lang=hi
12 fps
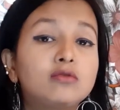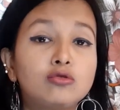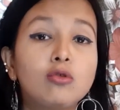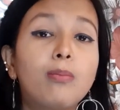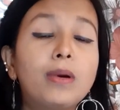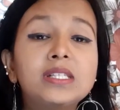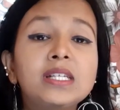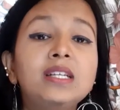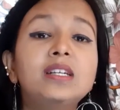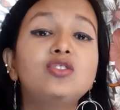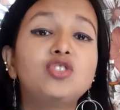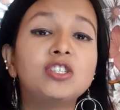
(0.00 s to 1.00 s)
सुपर
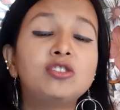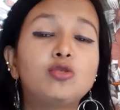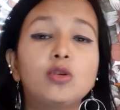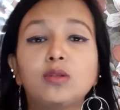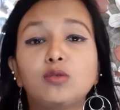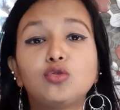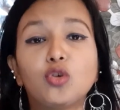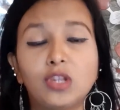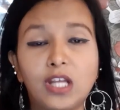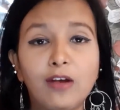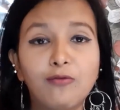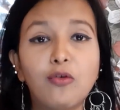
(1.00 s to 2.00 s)
सीनियर जज जो
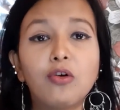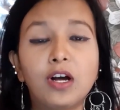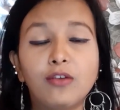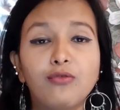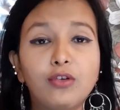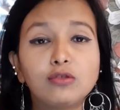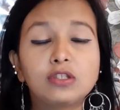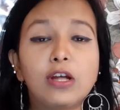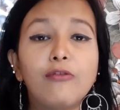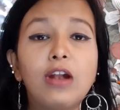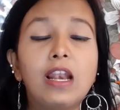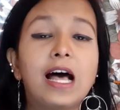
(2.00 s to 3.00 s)
थे वो कंफ्यूज
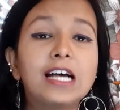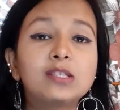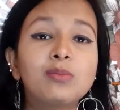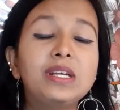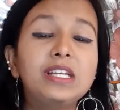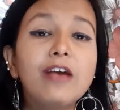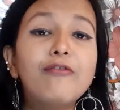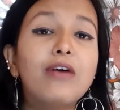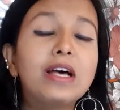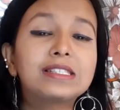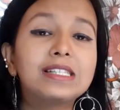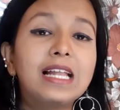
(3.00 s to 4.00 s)
थे फिर लास्ट में ये
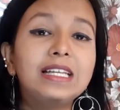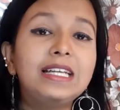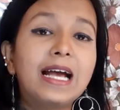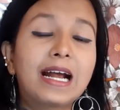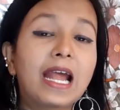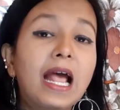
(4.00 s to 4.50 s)
फैसला लिया